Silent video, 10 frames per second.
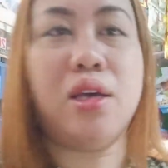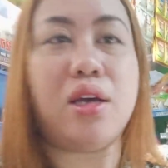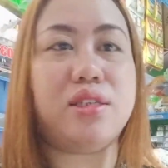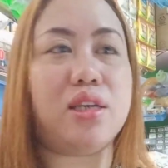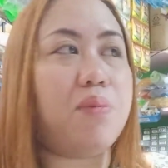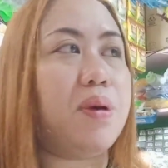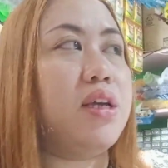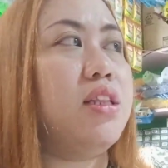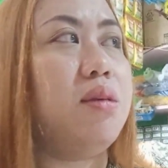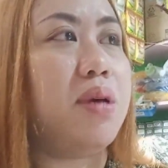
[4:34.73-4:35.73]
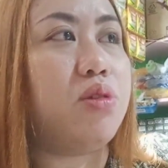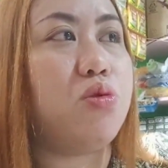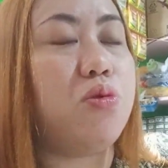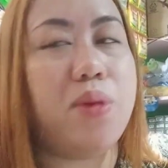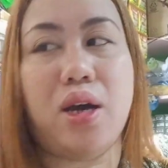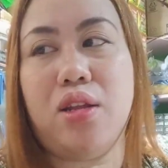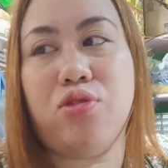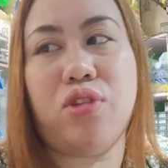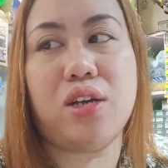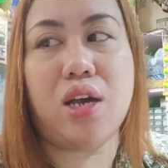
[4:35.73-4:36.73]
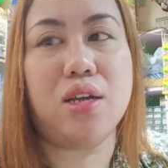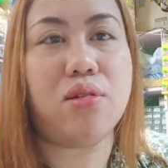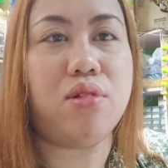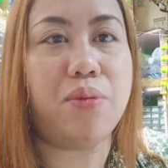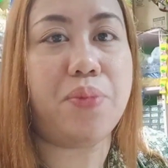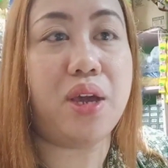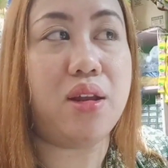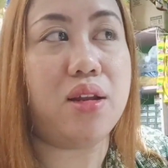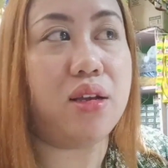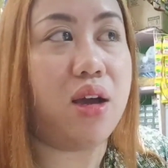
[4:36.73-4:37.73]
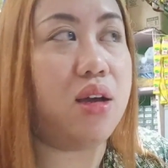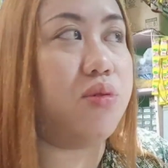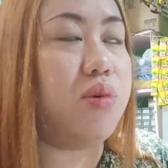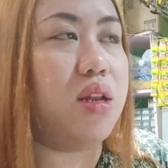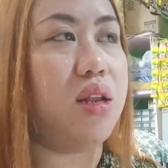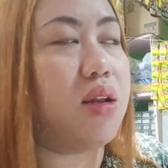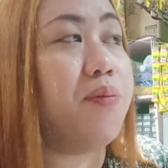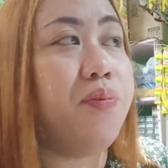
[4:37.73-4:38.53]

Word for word: Kasi kapag hindi matumal, yung lagayan ko ng pera, nag-aanohan yan.